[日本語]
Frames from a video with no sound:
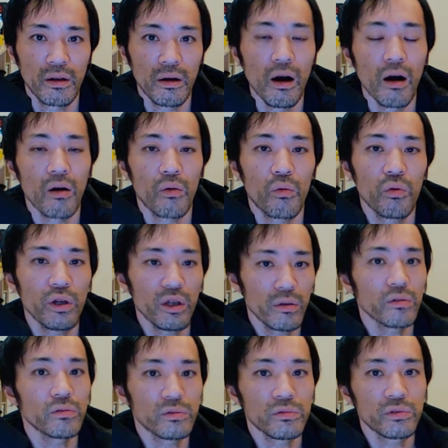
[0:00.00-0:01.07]
あこれ
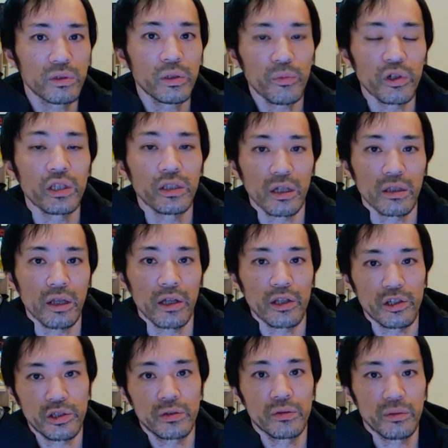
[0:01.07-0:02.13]
売ってもいいんだって
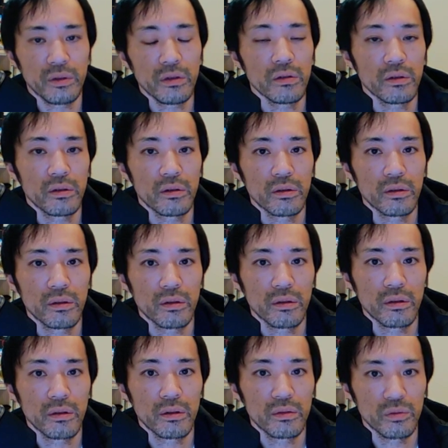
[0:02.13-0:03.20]
話ですよね
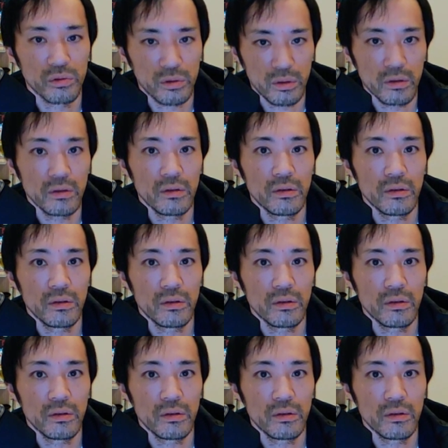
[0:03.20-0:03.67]
どうですか、